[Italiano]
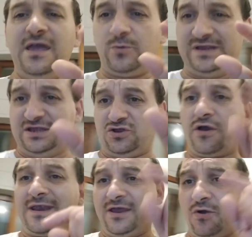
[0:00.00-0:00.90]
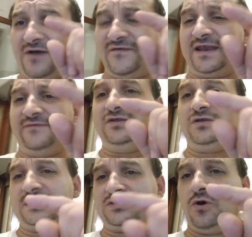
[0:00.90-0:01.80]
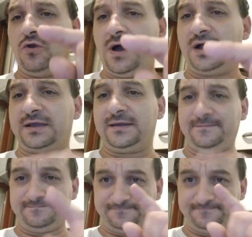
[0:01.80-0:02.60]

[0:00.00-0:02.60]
Quindi tornerò a fare i video da solo anche.